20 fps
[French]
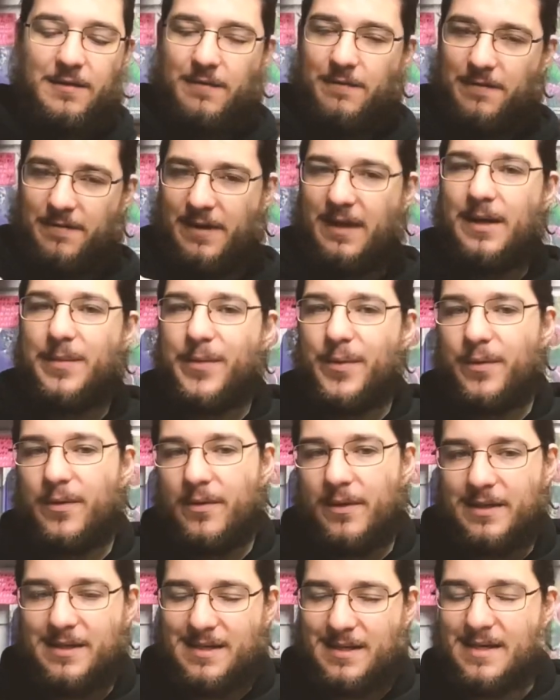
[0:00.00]

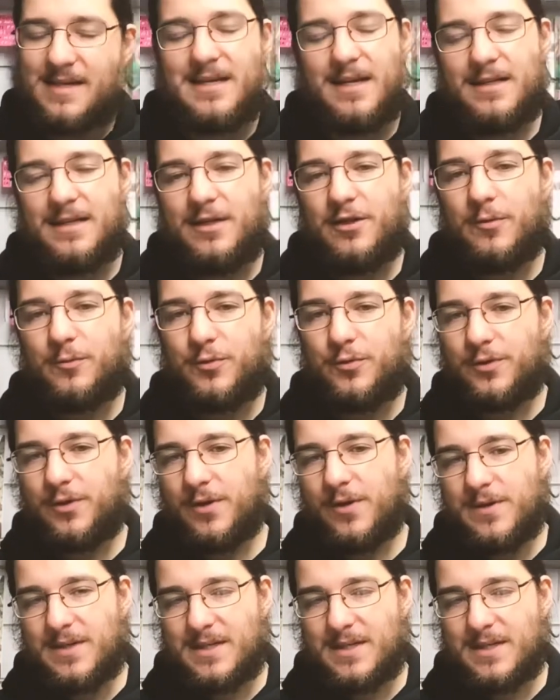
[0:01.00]
Vraiment, c'est un énorme coup de cœur.